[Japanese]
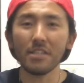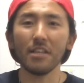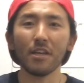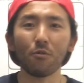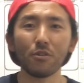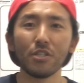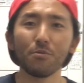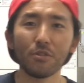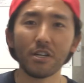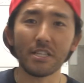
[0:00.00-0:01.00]
静になろうって自
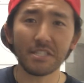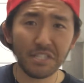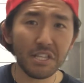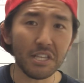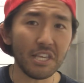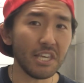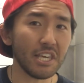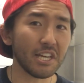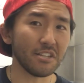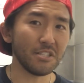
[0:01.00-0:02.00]
分の中で常に言
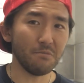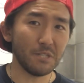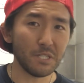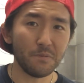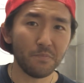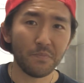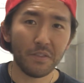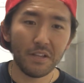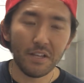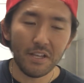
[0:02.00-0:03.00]
い聞かせてます
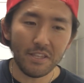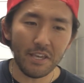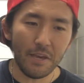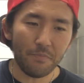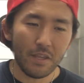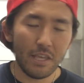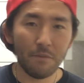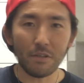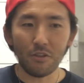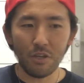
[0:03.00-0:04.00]
で
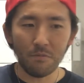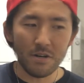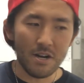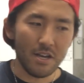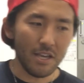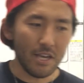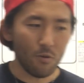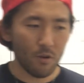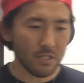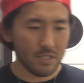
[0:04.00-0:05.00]
今例えば
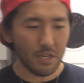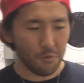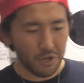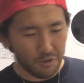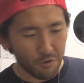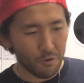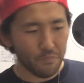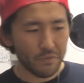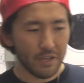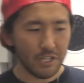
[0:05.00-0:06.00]
5月7日
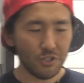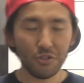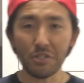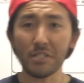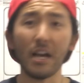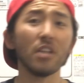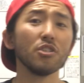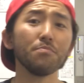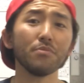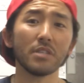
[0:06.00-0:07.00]
の19時
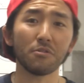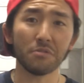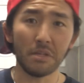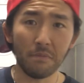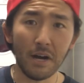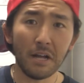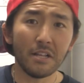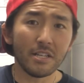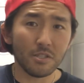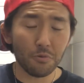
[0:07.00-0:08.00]
30分だとすれば
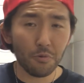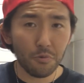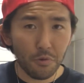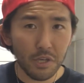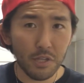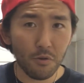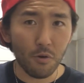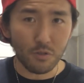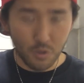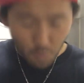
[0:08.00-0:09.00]
その時
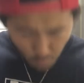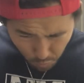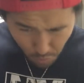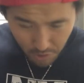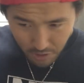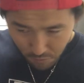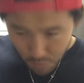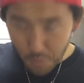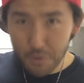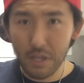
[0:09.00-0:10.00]
のその時の
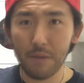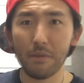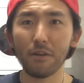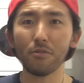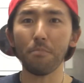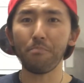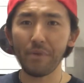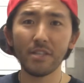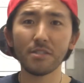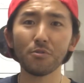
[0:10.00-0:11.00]
そのタイミングの
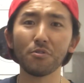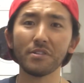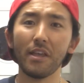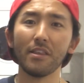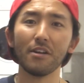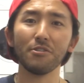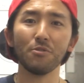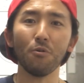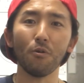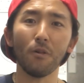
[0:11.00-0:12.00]
ベストの選択
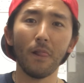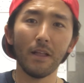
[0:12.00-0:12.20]
肢を